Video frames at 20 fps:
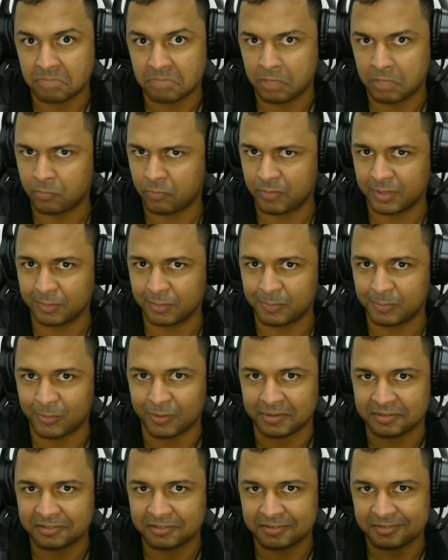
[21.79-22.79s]
envolvendo
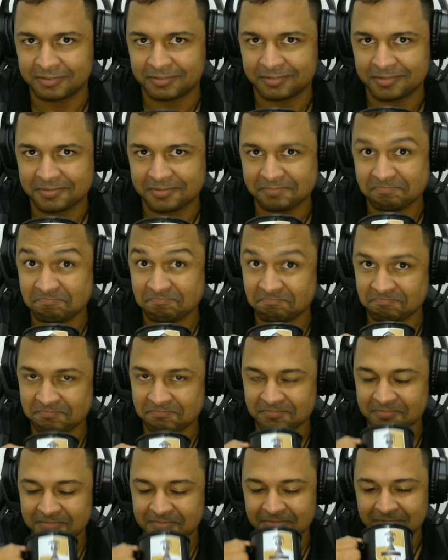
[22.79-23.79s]
peões.
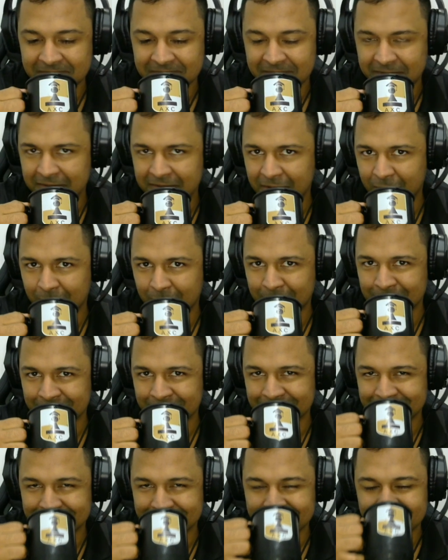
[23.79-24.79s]
Sem
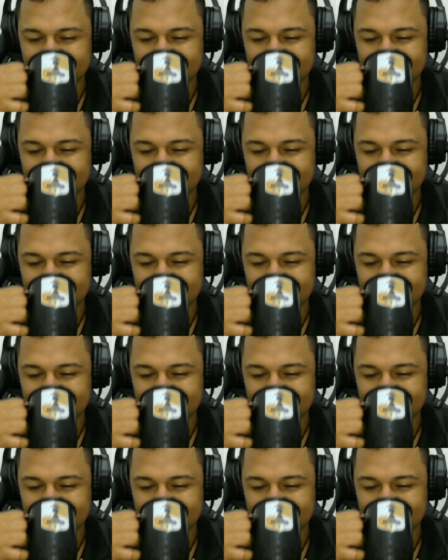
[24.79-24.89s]
compromisso.